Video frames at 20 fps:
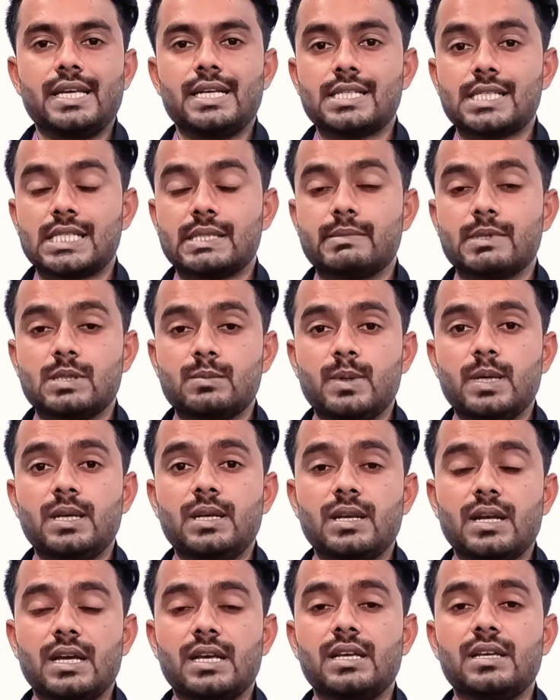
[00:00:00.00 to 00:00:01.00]
ये समझ में
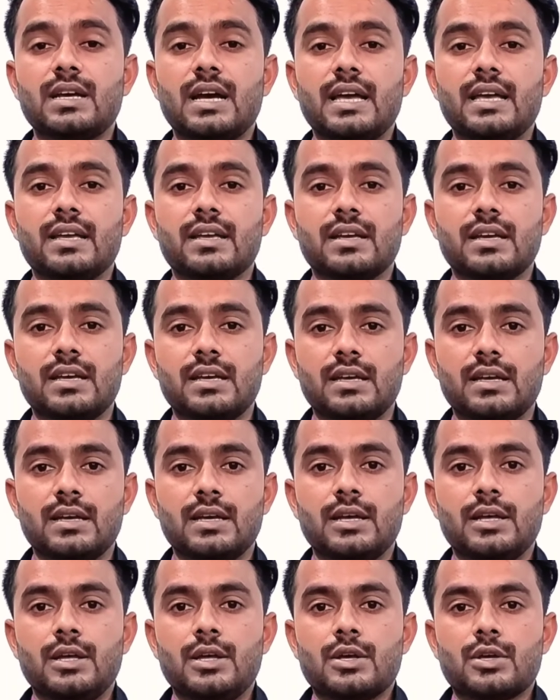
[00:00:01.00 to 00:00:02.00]
नहीं आएंगे
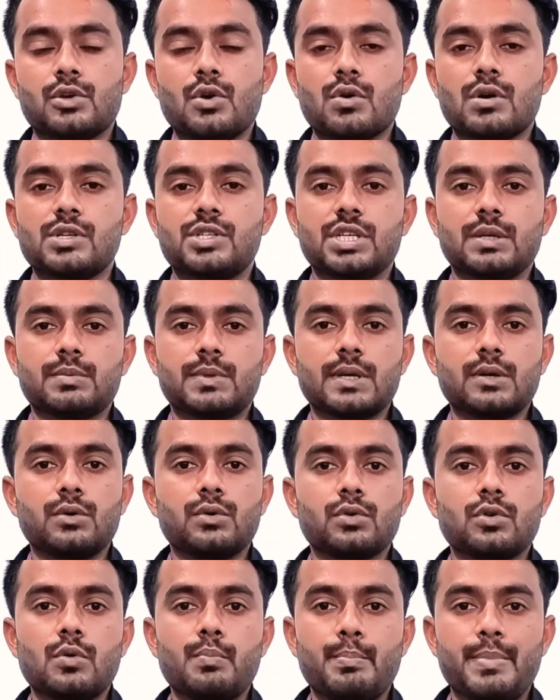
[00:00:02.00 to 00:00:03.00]
क्योंकि जब तक
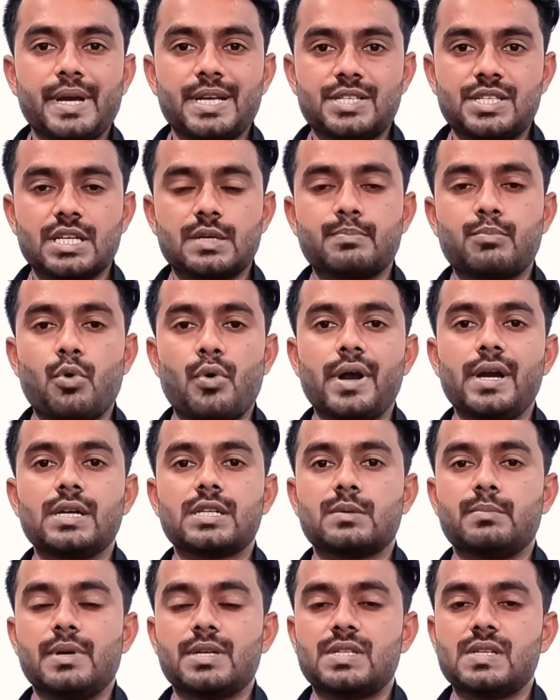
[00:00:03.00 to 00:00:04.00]
उनको बेसिक
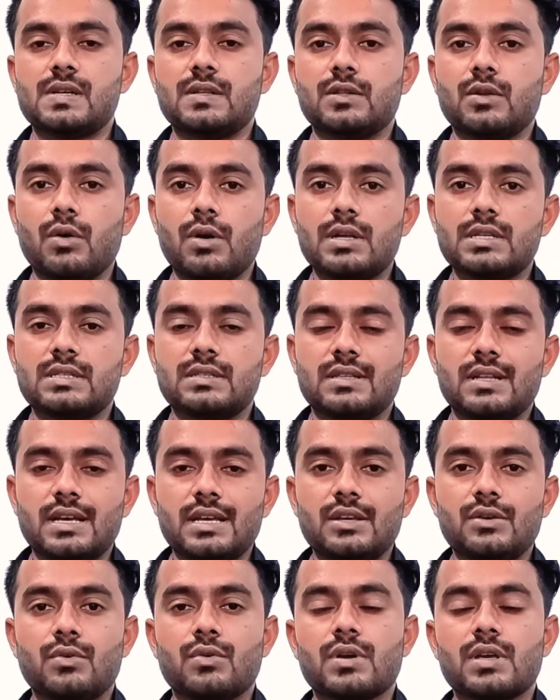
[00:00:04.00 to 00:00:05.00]
पॉइंट्स बेसिक नॉलेज
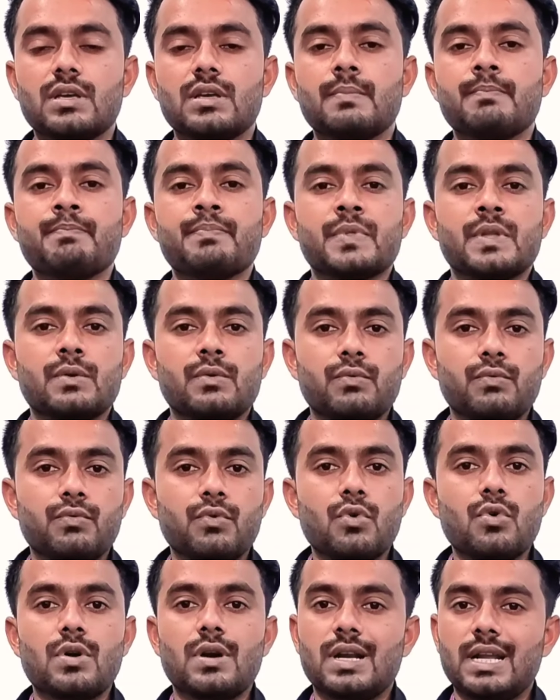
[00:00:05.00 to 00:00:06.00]
नहीं होगी
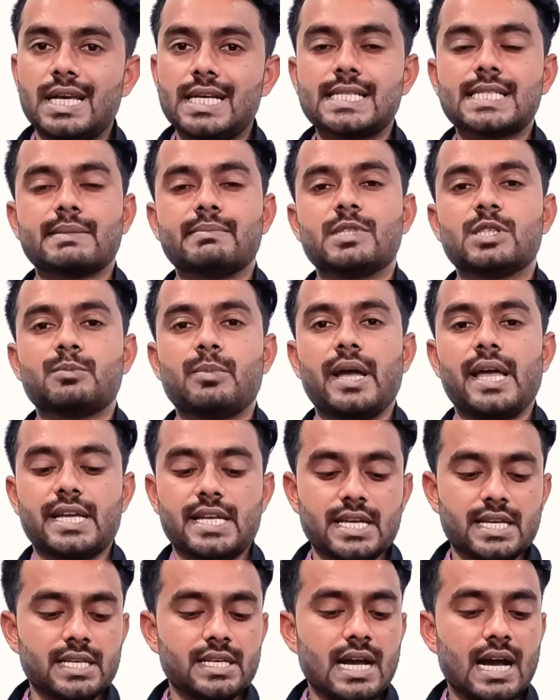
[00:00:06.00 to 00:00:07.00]
वो नहीं समझ
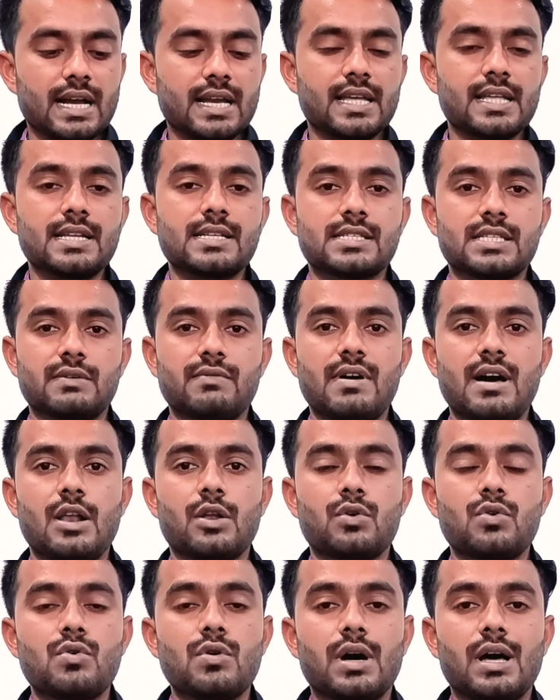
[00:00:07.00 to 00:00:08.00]
पाएंगे कि आखिर इस
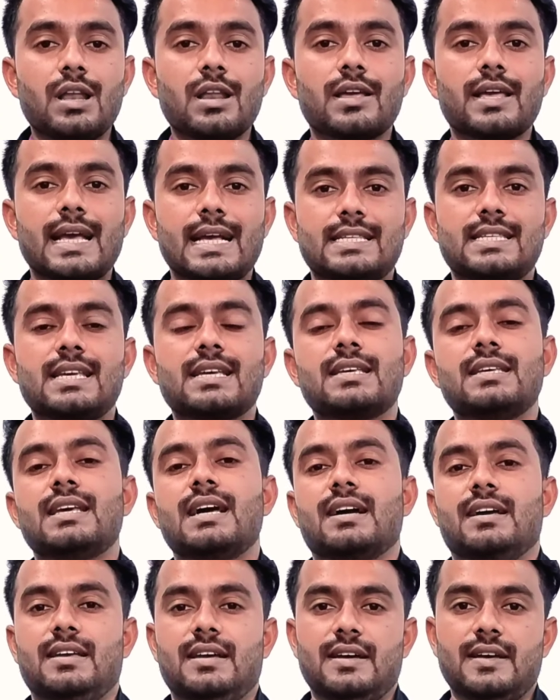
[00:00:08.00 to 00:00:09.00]
सवाल को हल कैसे
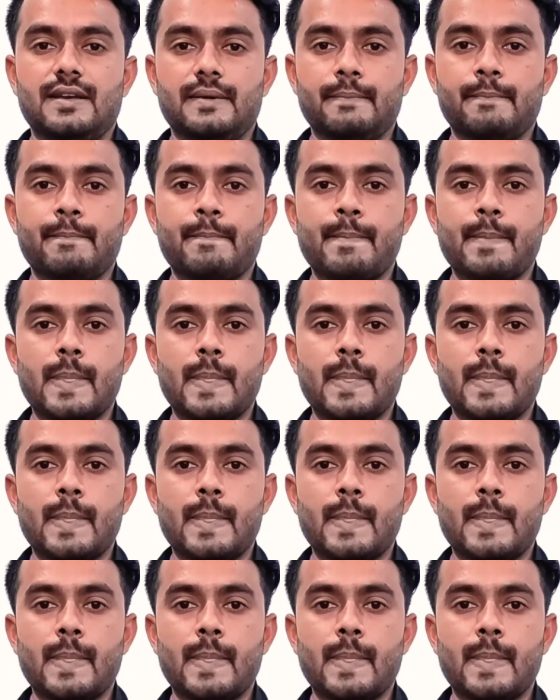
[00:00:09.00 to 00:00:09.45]
किया गया है